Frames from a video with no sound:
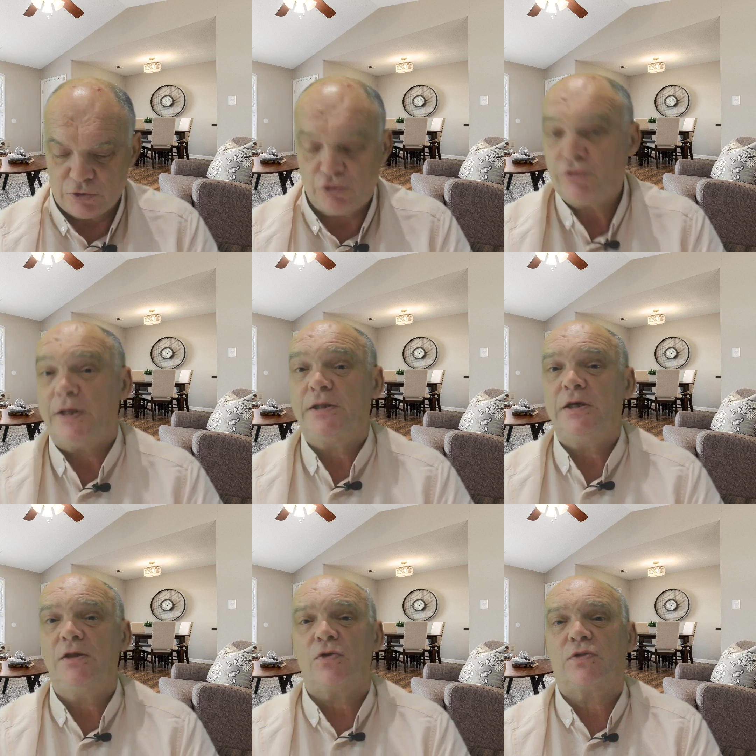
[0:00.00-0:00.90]
tout est
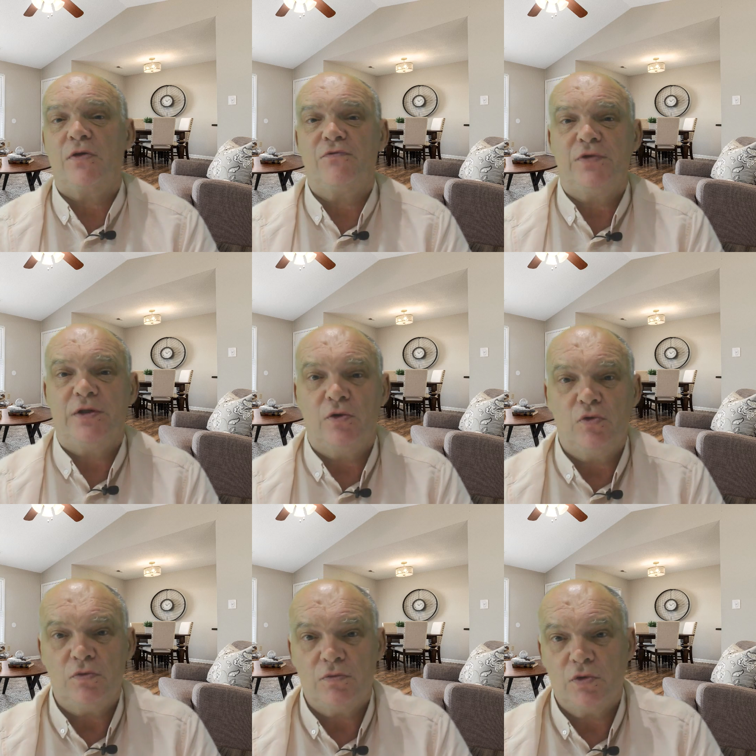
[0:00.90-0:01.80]
dit dans cette
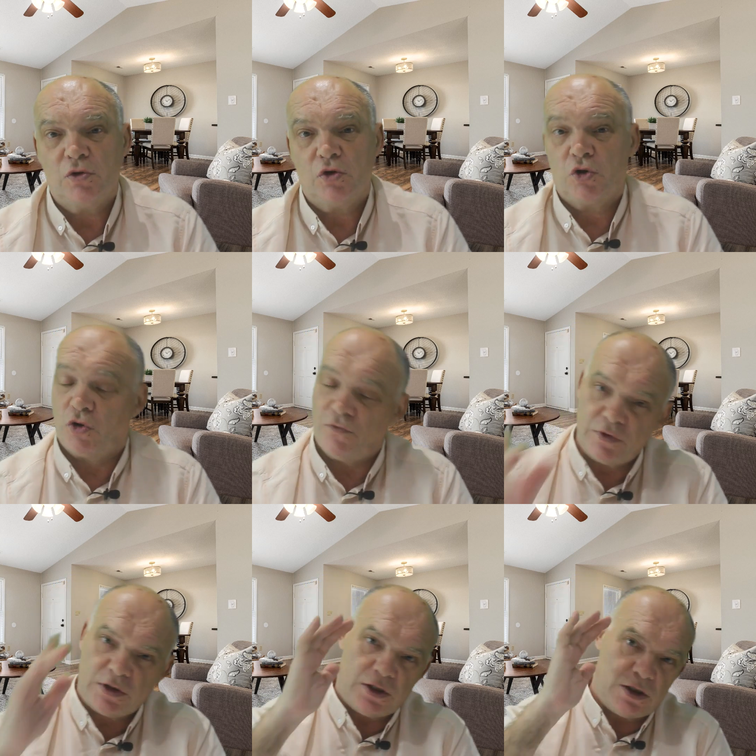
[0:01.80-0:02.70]
vidéo. Je
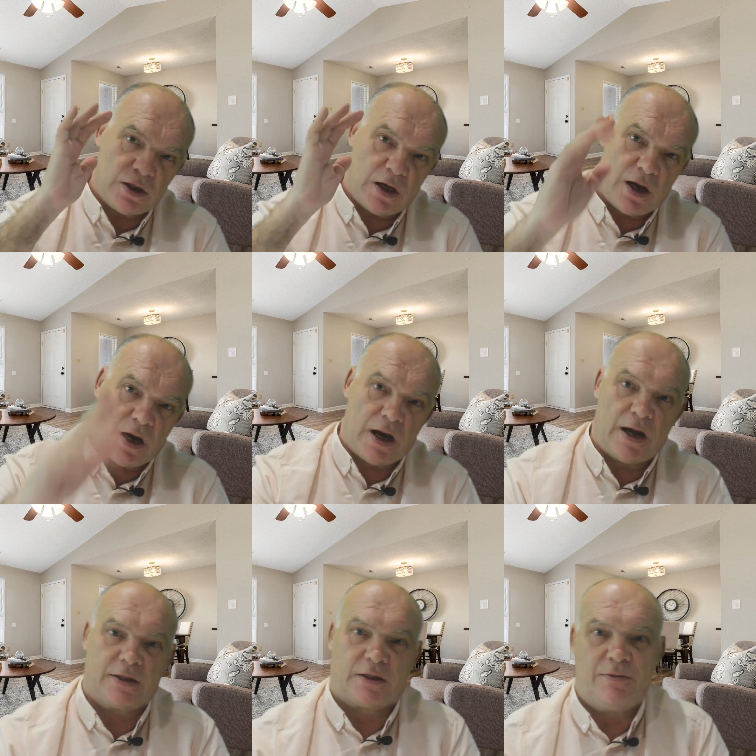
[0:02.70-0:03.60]
vous dis
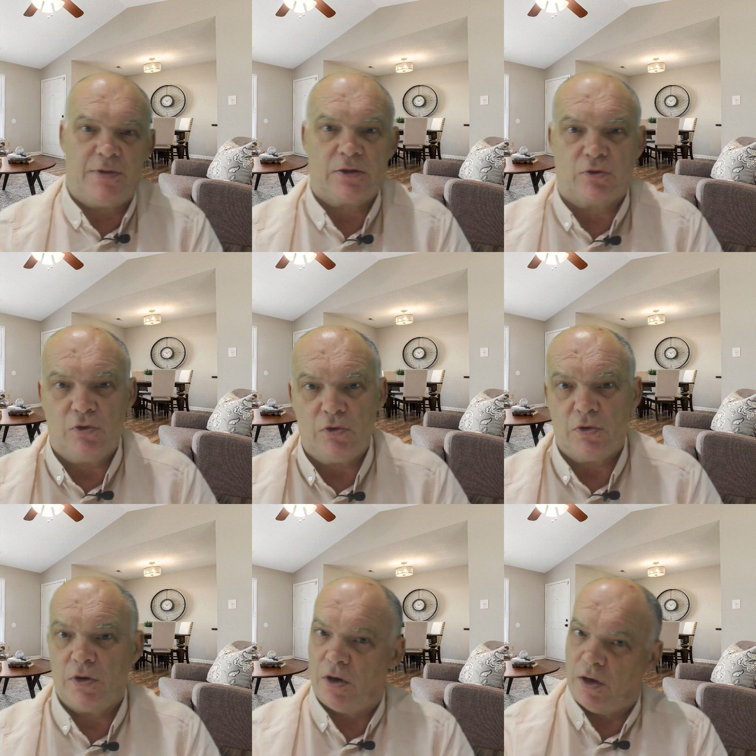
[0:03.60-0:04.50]
à très bientôt
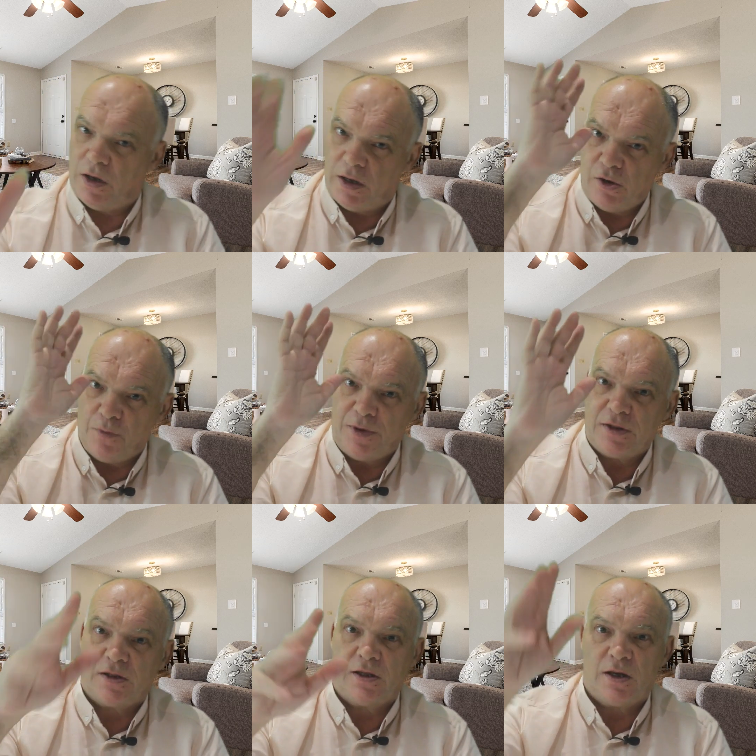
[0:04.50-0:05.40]
et au
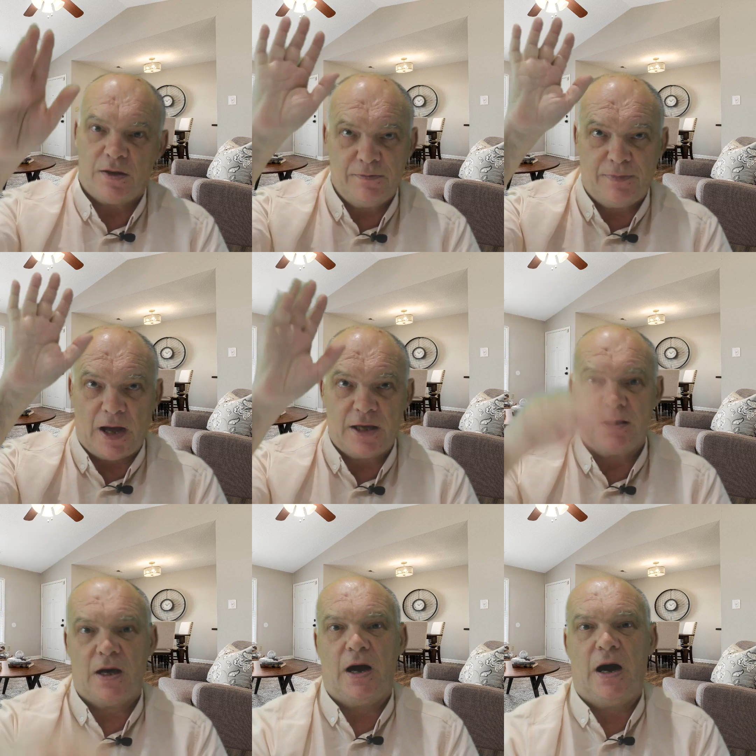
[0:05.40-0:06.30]
plaisir. Bye,
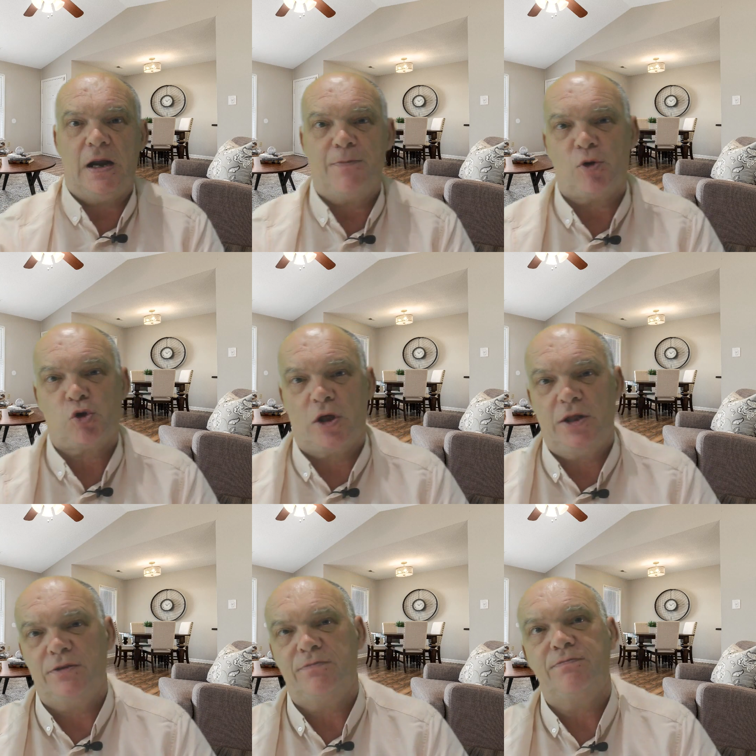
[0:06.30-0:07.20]
à la
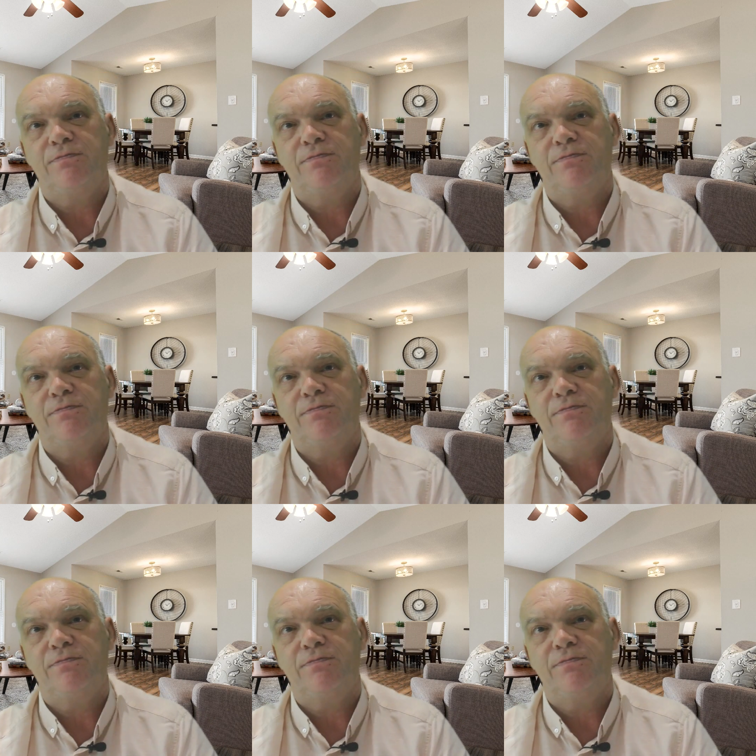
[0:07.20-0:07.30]
prochaine.